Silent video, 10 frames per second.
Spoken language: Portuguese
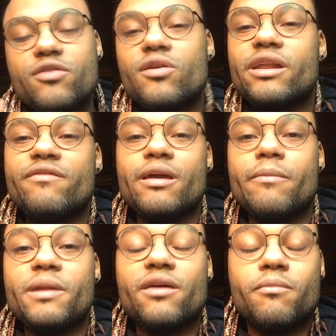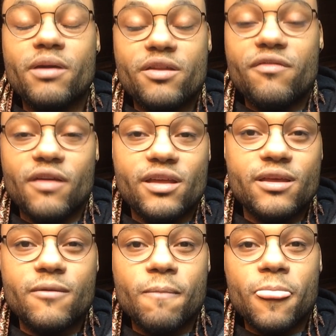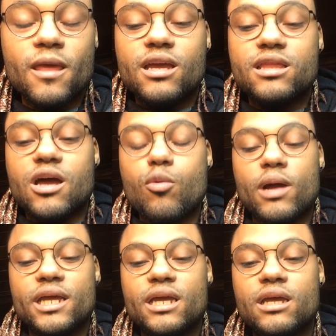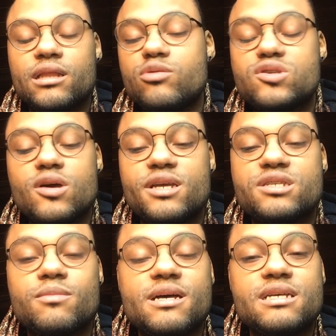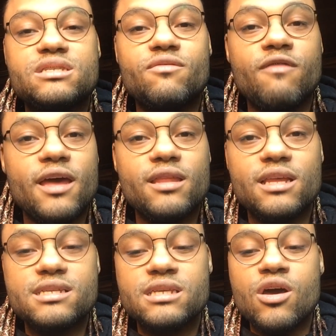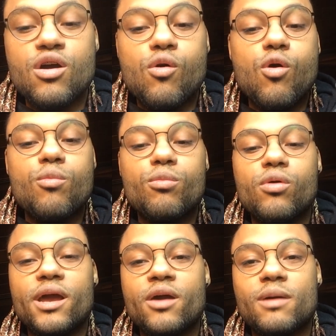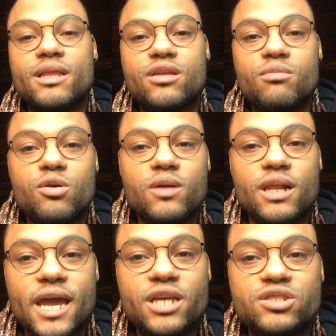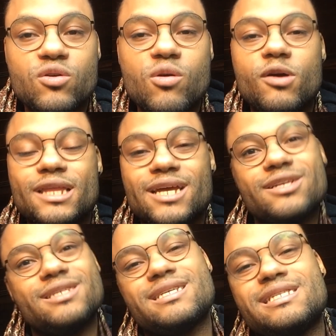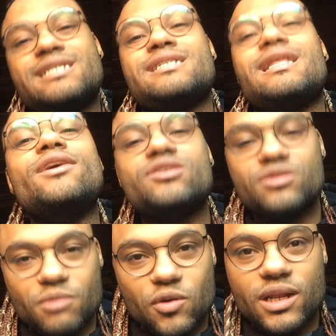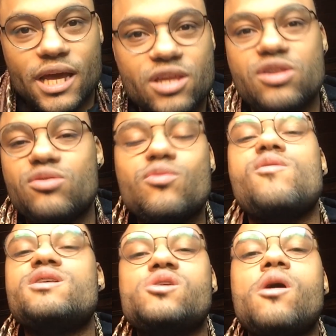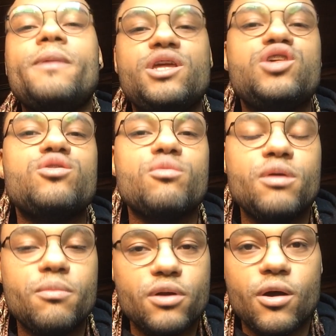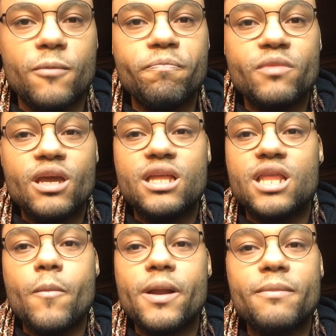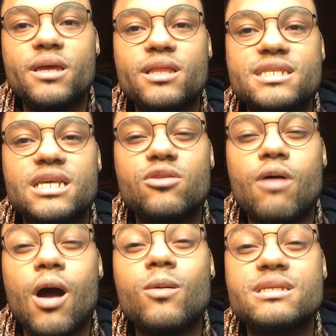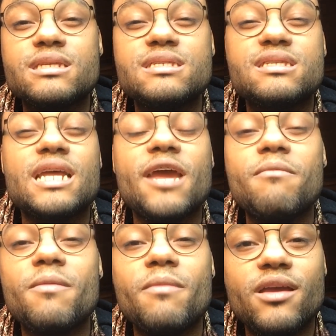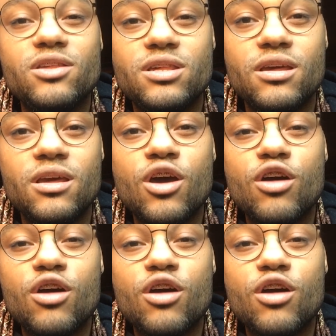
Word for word: fotografia perfeita. Então ali não só isso, mas vendas, como eu atendo o meu cliente, como eu atendo a necessidade do meu cliente, tudo isso eu aprendi no Bipro. Então para mim está sendo algo assim extremamente